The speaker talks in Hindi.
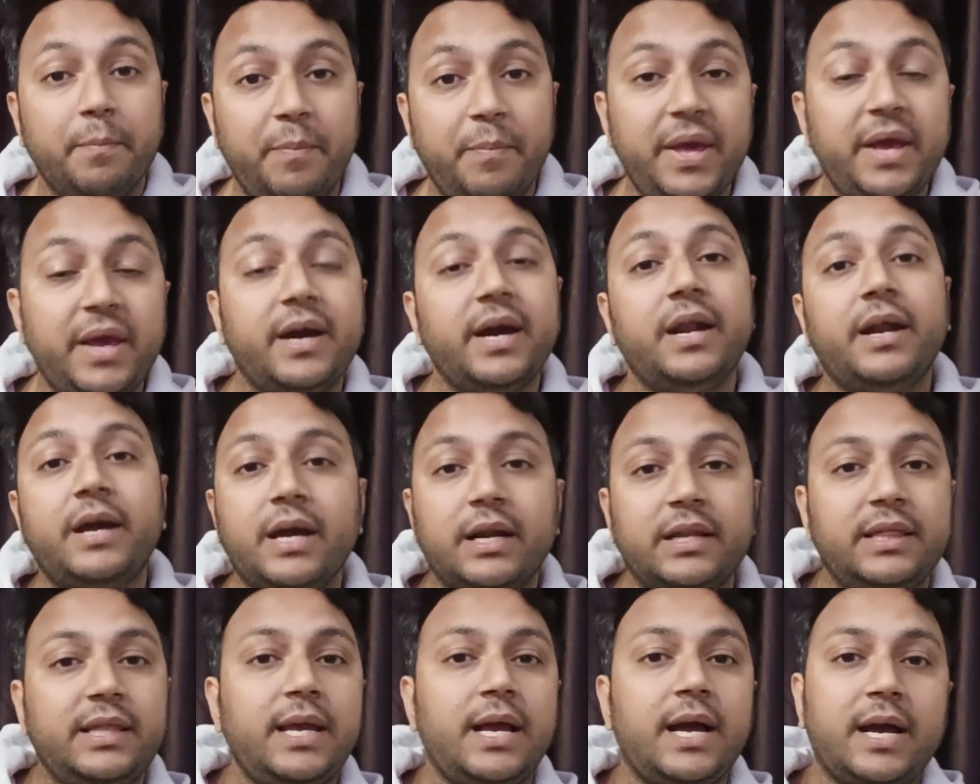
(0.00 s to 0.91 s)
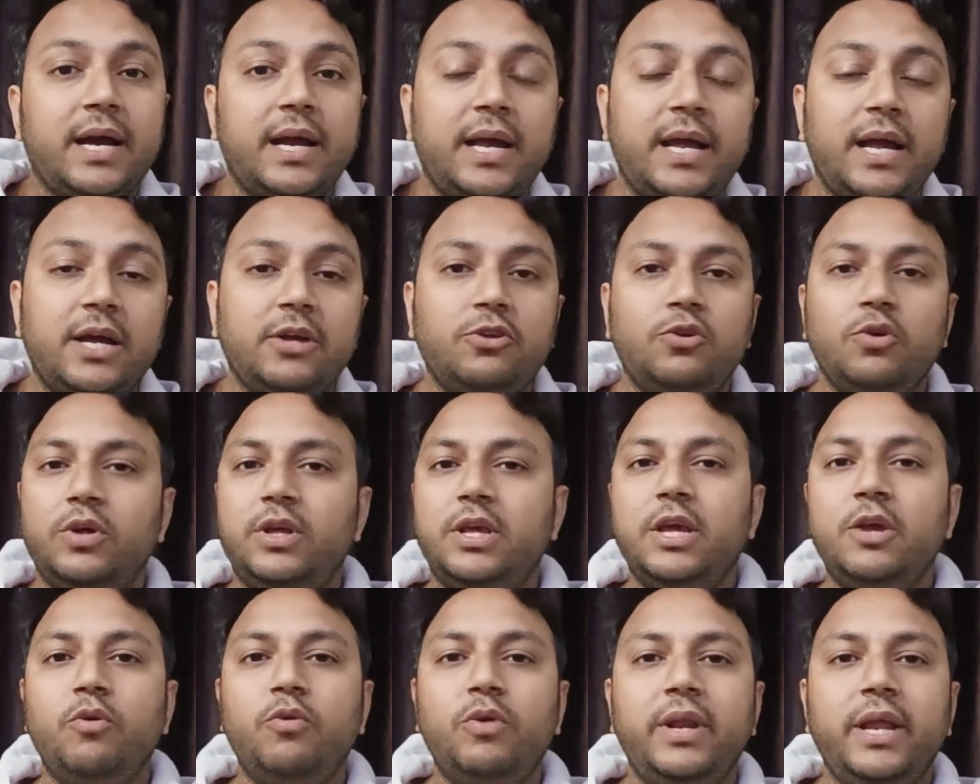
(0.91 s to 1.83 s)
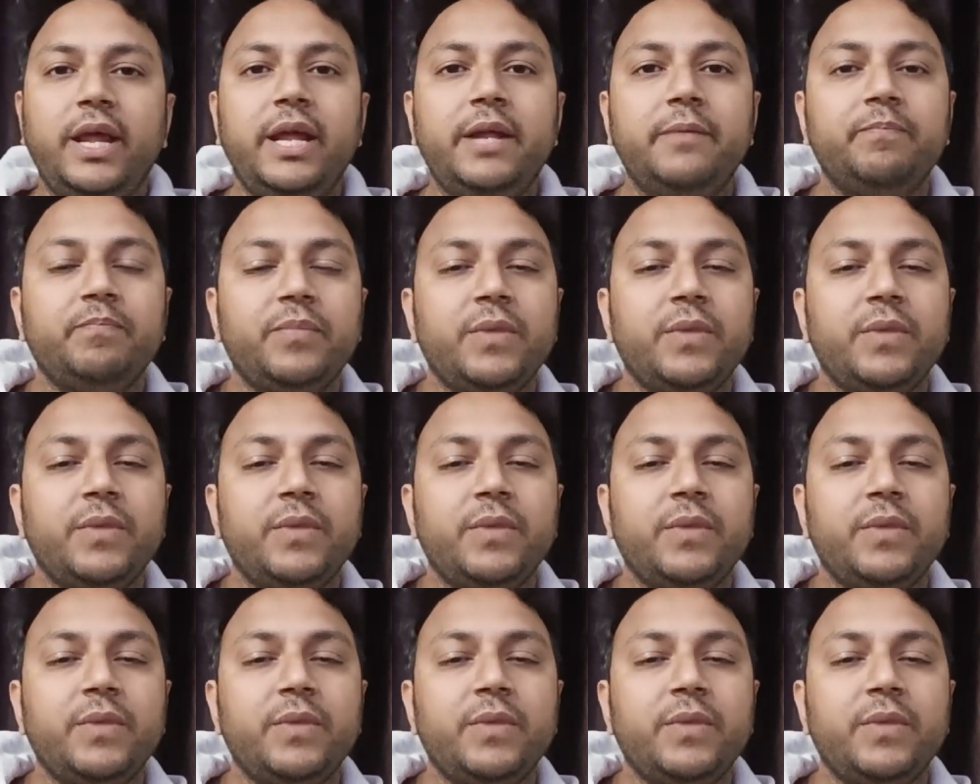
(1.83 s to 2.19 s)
बेघर कर दिया गया क्योंकि उन्हें